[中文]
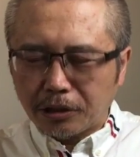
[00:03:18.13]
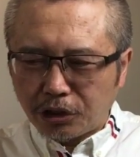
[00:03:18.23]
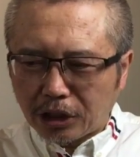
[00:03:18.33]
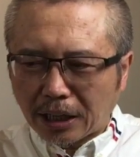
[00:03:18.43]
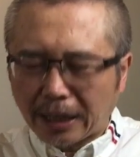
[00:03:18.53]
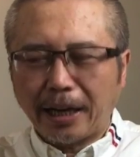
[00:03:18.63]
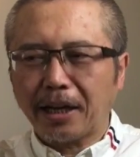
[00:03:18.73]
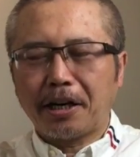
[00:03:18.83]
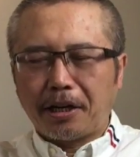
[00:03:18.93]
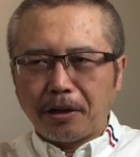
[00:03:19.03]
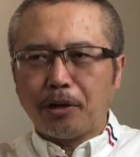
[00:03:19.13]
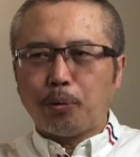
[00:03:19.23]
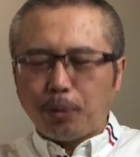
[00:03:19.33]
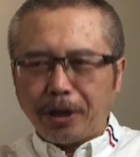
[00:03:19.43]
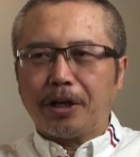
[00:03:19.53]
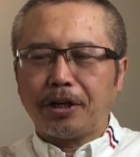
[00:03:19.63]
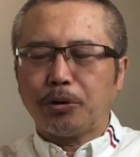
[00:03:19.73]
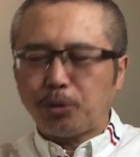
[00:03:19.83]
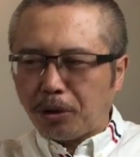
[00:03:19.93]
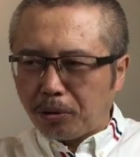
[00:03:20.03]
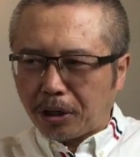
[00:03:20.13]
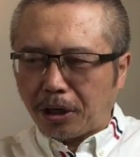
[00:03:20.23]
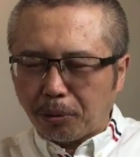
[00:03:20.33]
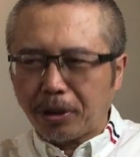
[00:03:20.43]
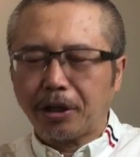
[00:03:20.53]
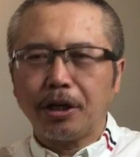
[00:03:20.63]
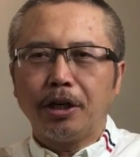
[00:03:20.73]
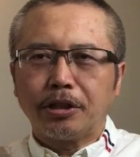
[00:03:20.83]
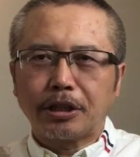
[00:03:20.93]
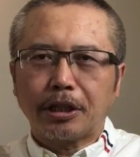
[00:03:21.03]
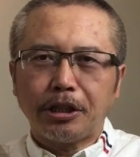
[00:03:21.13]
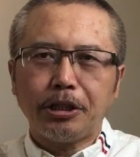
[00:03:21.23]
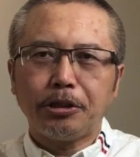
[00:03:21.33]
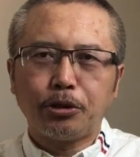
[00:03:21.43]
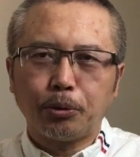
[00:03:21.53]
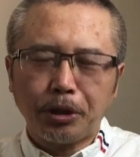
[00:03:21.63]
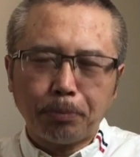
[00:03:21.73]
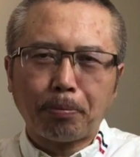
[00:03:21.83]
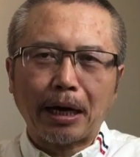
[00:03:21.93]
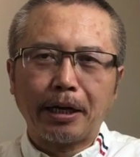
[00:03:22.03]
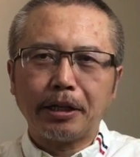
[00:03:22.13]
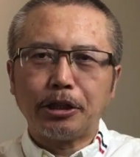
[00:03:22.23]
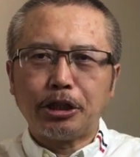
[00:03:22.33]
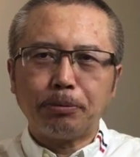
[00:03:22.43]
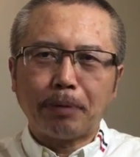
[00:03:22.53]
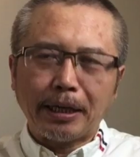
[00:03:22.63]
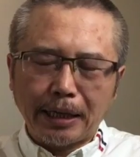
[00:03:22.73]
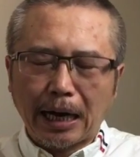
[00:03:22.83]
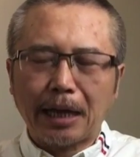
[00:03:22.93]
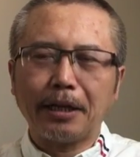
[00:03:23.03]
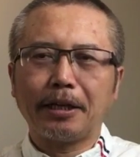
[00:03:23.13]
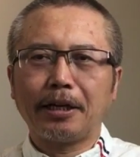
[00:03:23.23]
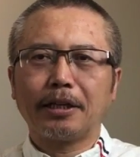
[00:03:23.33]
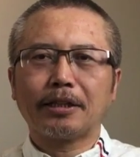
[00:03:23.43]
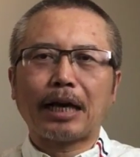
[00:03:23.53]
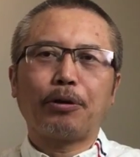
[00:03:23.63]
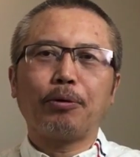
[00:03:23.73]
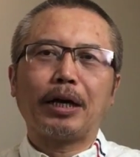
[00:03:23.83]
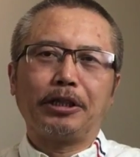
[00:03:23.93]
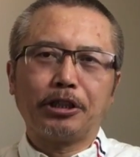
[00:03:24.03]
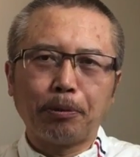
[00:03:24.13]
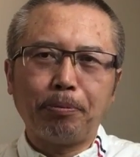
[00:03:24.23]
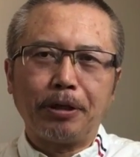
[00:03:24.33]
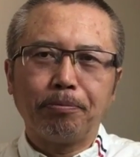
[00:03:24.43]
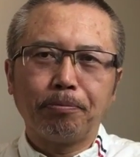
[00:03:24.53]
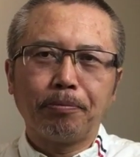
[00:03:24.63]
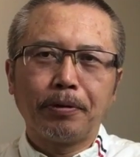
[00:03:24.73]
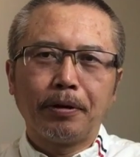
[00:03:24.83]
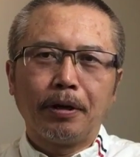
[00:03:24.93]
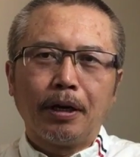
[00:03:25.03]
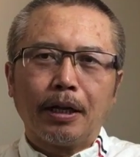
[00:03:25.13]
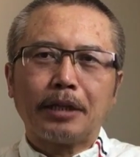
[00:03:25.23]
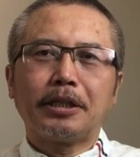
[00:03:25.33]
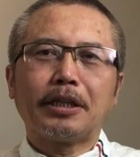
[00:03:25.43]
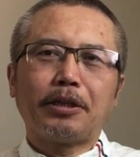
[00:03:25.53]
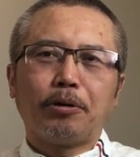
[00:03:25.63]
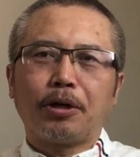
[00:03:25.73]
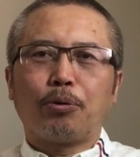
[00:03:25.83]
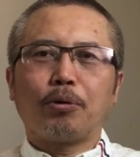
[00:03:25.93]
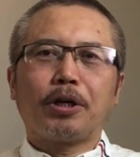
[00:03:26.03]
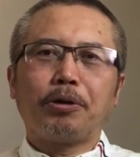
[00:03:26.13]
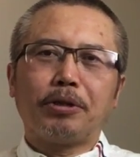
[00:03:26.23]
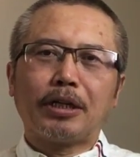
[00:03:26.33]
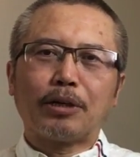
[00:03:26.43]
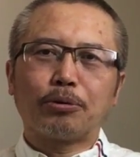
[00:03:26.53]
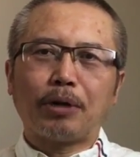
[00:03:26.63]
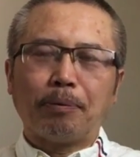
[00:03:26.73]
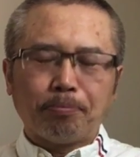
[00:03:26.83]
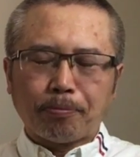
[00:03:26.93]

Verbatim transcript: 将来可能会和最后可能会和这个一九一八年的西班牙的那个大流感相比。那现在有很多科学家说啊，